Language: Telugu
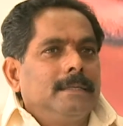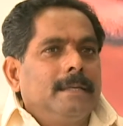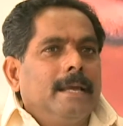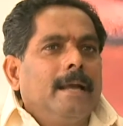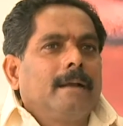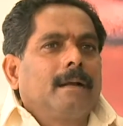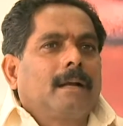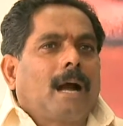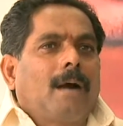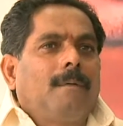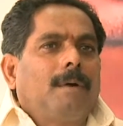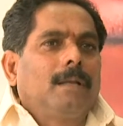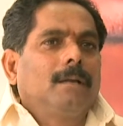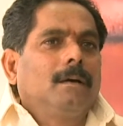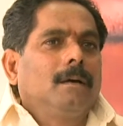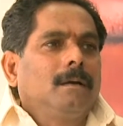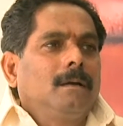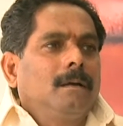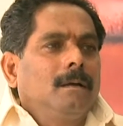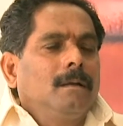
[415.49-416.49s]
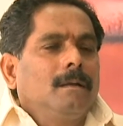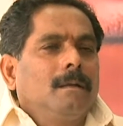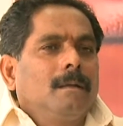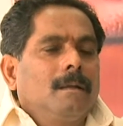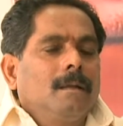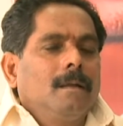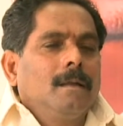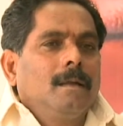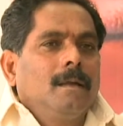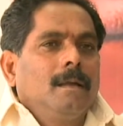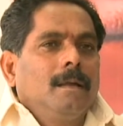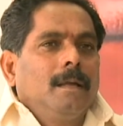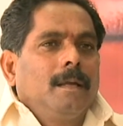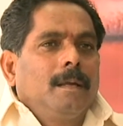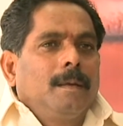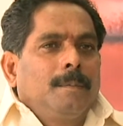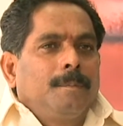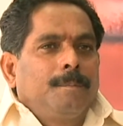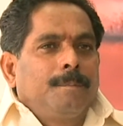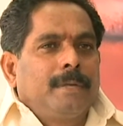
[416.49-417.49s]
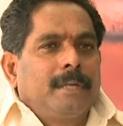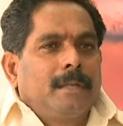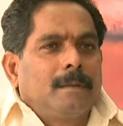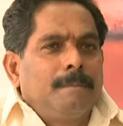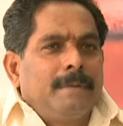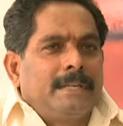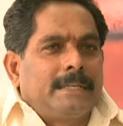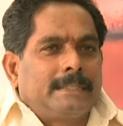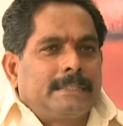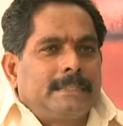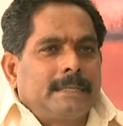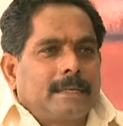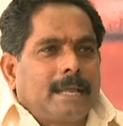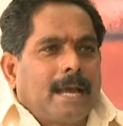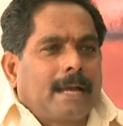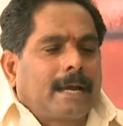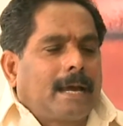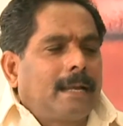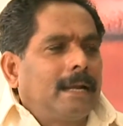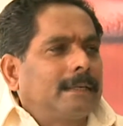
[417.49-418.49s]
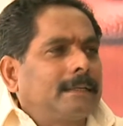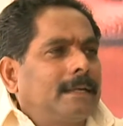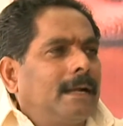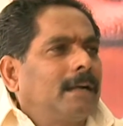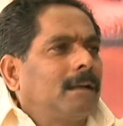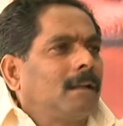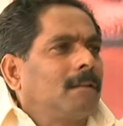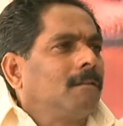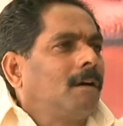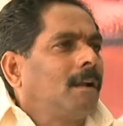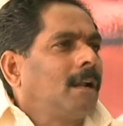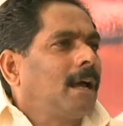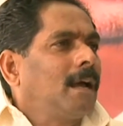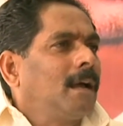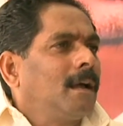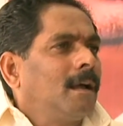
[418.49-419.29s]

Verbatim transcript: ఏం కావాలో మీరు మీ జిల్లా కలెక్టరేట్ల ద్వారా